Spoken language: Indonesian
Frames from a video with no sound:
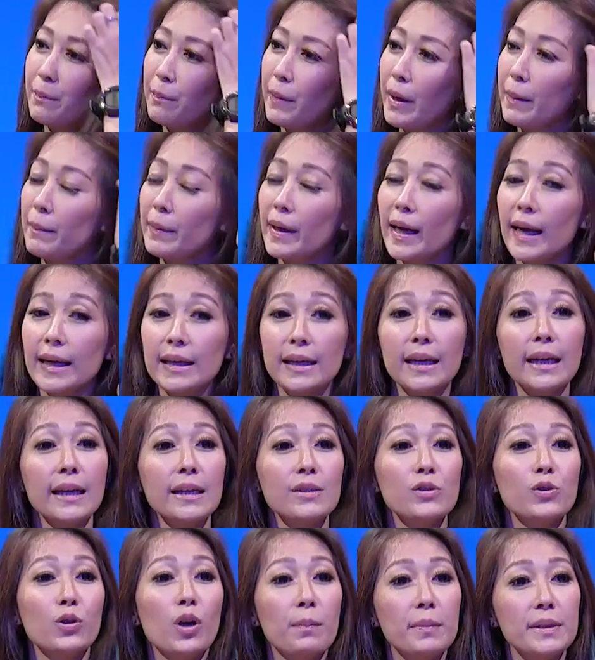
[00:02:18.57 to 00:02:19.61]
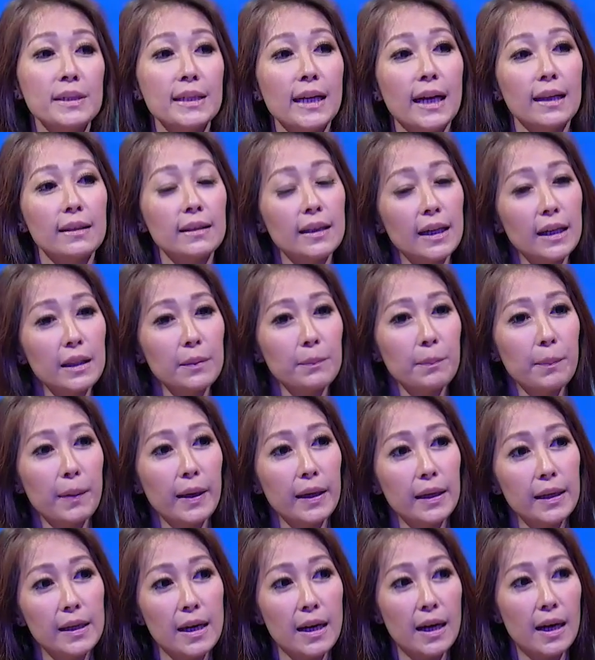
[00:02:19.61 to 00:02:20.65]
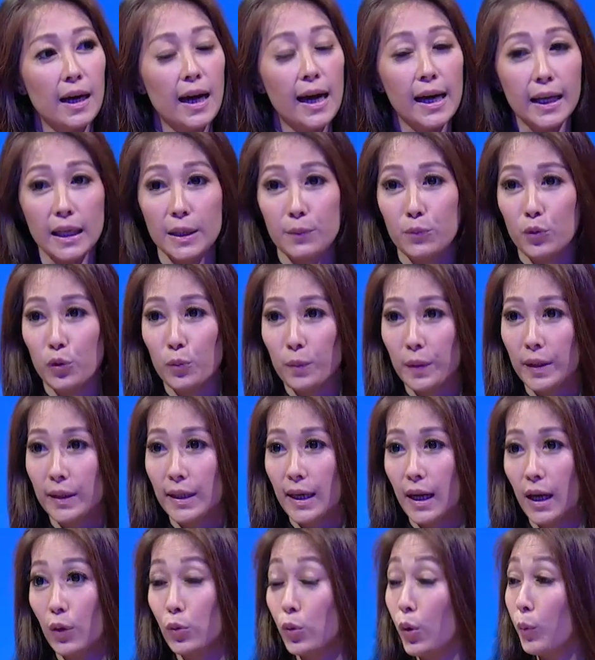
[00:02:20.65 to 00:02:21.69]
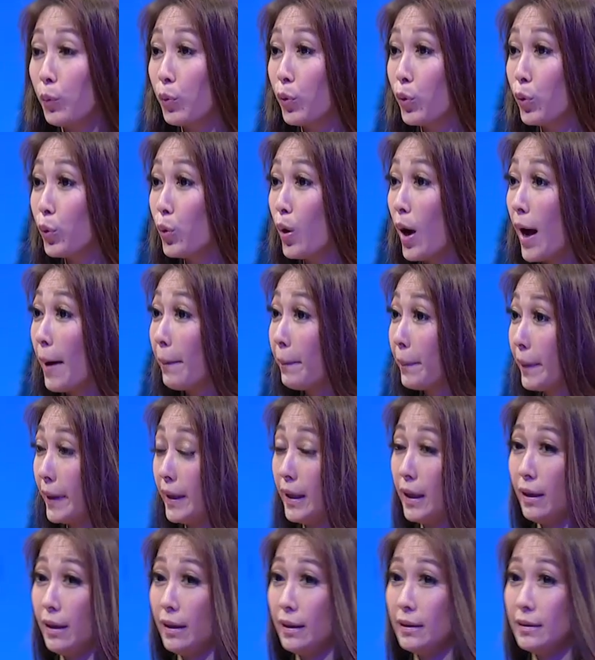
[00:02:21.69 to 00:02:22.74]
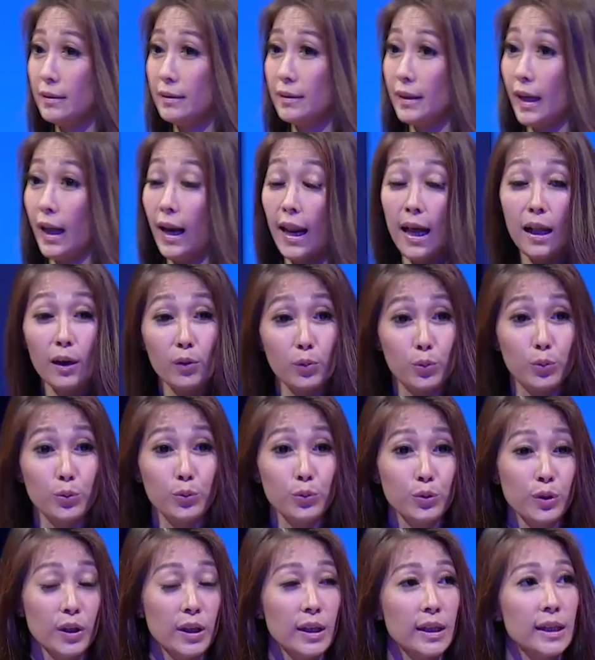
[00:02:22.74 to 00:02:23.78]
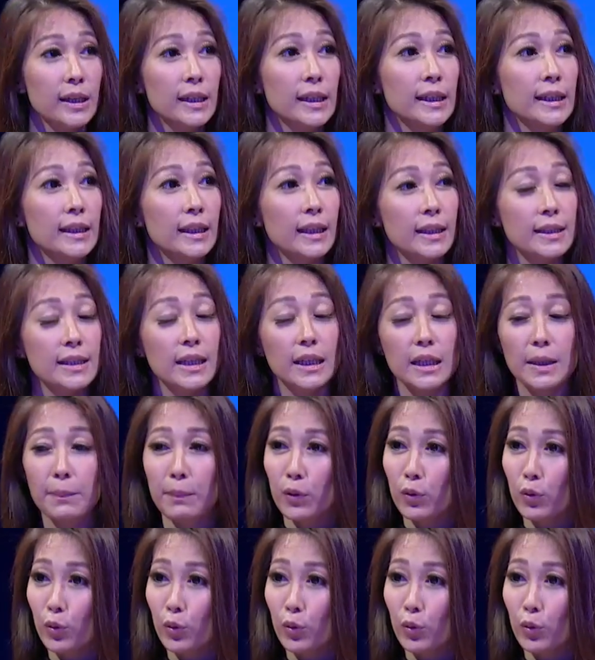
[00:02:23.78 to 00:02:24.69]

BMKG juga mencatat pada hari bumi tanggal 22 April yang lalu, terjadi